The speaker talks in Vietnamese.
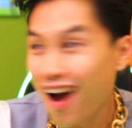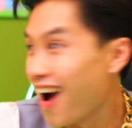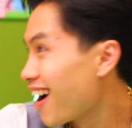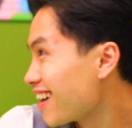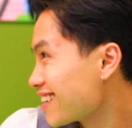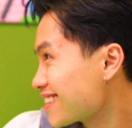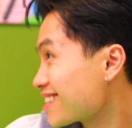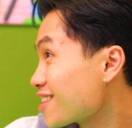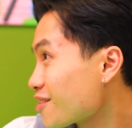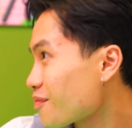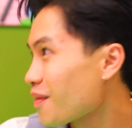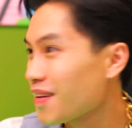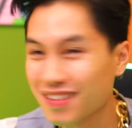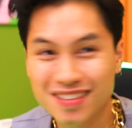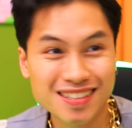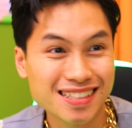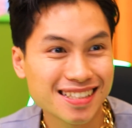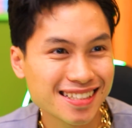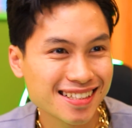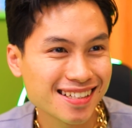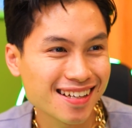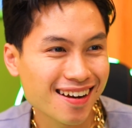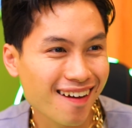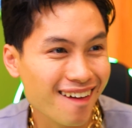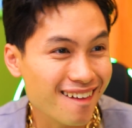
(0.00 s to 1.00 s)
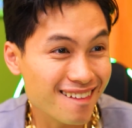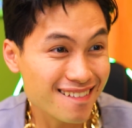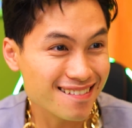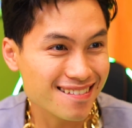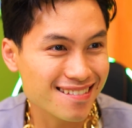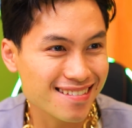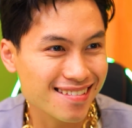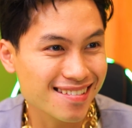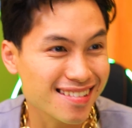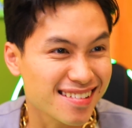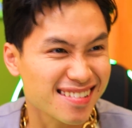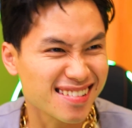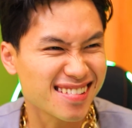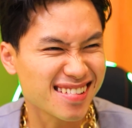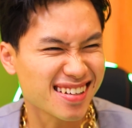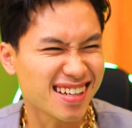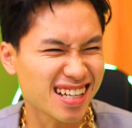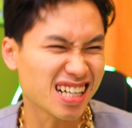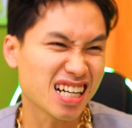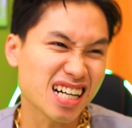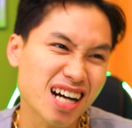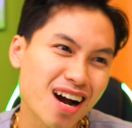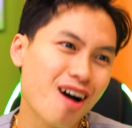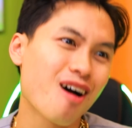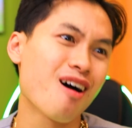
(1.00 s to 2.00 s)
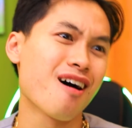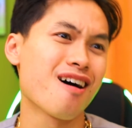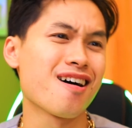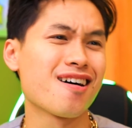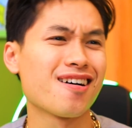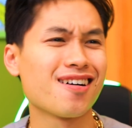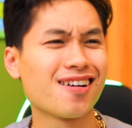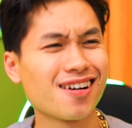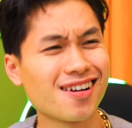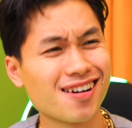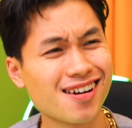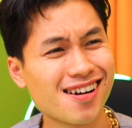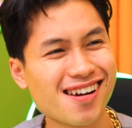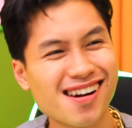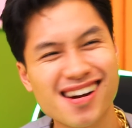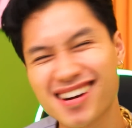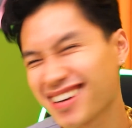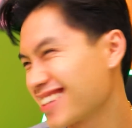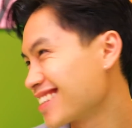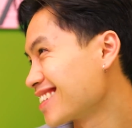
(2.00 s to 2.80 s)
Mình yêu đua xe. Yeah, mình sắp về đích.